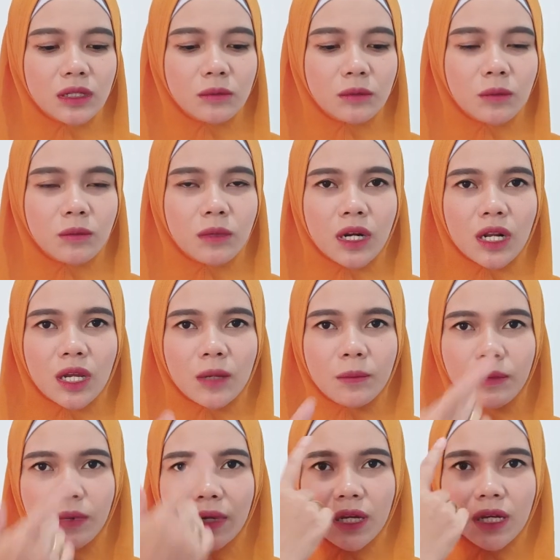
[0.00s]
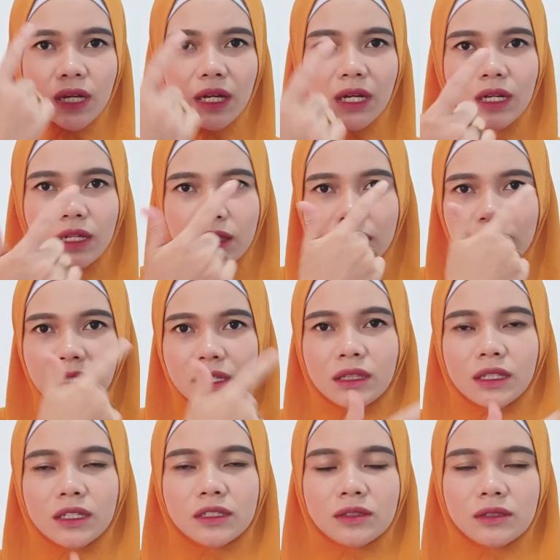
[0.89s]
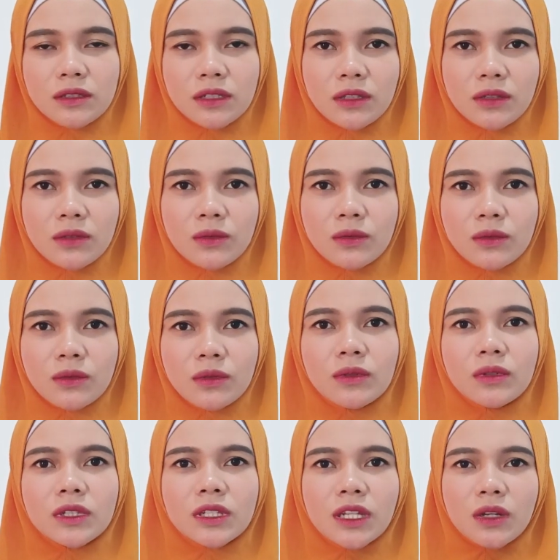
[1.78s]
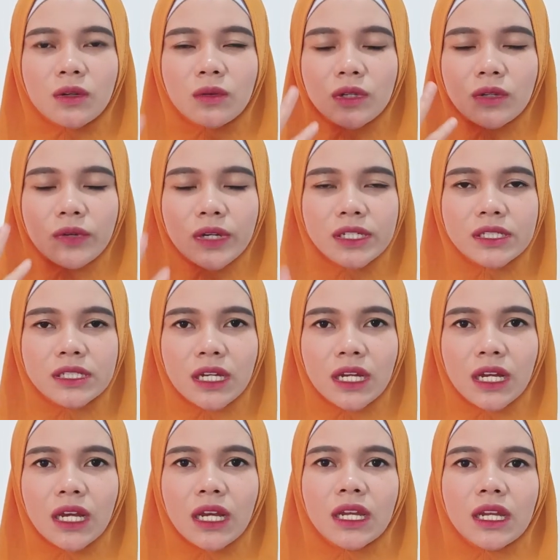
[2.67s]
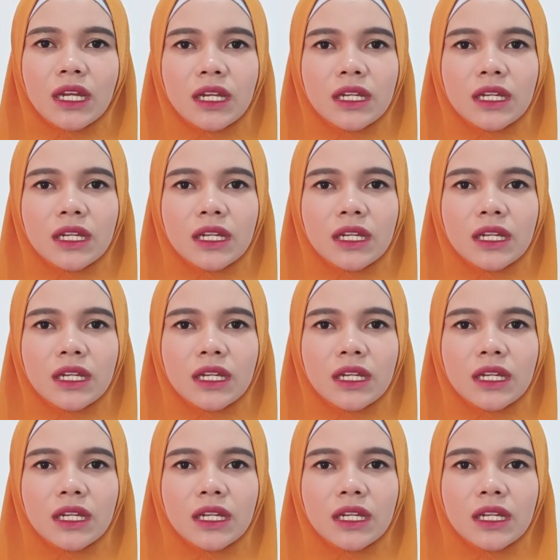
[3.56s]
beberapa tetes gitu, taruh di wajah.